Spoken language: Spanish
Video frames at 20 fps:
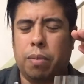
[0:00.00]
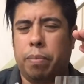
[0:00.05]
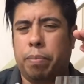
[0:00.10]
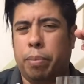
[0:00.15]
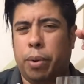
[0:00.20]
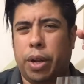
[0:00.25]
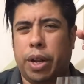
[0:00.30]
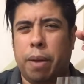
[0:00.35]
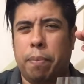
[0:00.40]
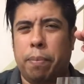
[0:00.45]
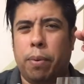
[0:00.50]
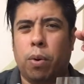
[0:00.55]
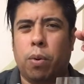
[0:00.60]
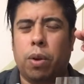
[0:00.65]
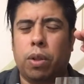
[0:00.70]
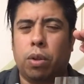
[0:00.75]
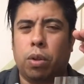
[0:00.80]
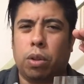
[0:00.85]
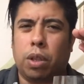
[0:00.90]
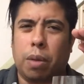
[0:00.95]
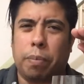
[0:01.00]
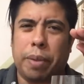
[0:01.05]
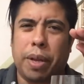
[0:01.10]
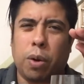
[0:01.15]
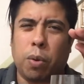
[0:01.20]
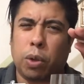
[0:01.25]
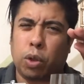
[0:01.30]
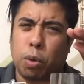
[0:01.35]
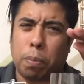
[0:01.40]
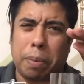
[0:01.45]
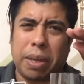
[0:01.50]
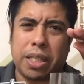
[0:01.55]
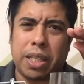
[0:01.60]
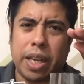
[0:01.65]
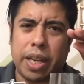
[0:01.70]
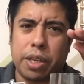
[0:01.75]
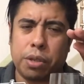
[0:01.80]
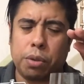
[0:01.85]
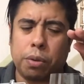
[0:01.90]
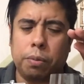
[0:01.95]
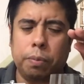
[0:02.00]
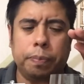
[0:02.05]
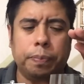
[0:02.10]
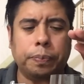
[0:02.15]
por ejemplo, cuando también cuando pasa eso,